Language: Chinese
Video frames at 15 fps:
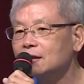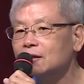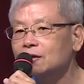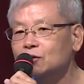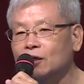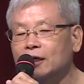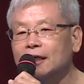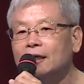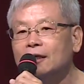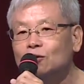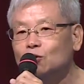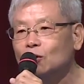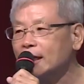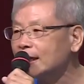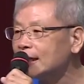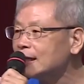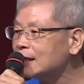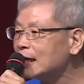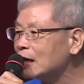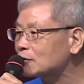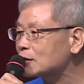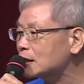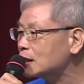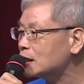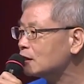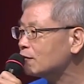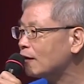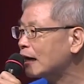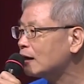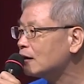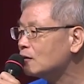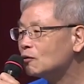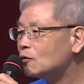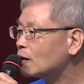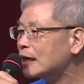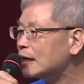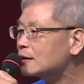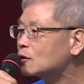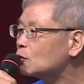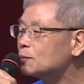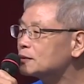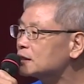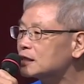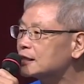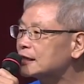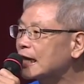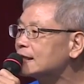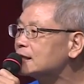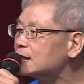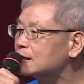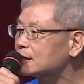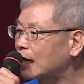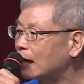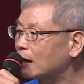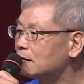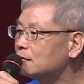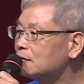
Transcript: 所以最热闹的地方，我看都不是菜市场。